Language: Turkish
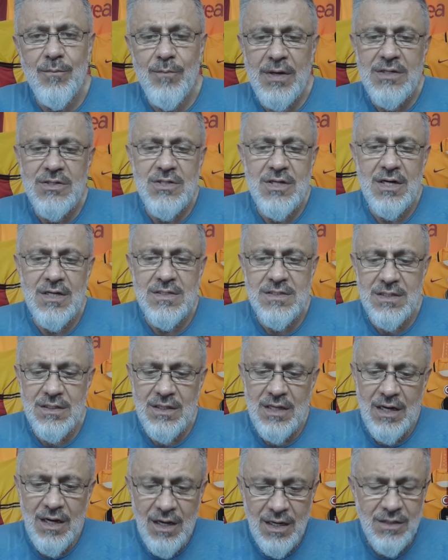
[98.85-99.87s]

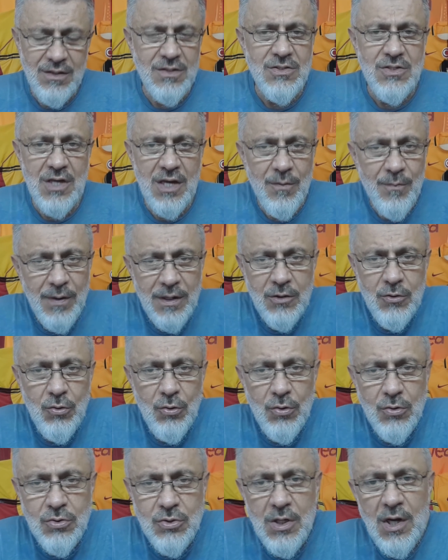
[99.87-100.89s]
penceresinden hadiseye
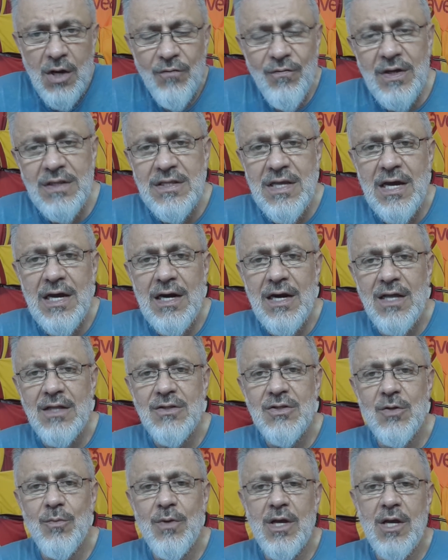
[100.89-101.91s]
bakıyoruz ve
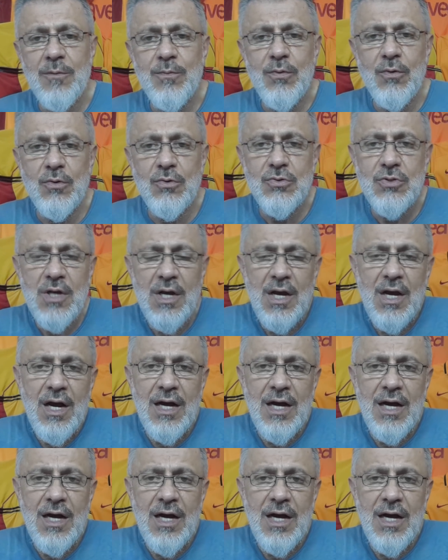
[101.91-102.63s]
değerlendirme yapıyoruz.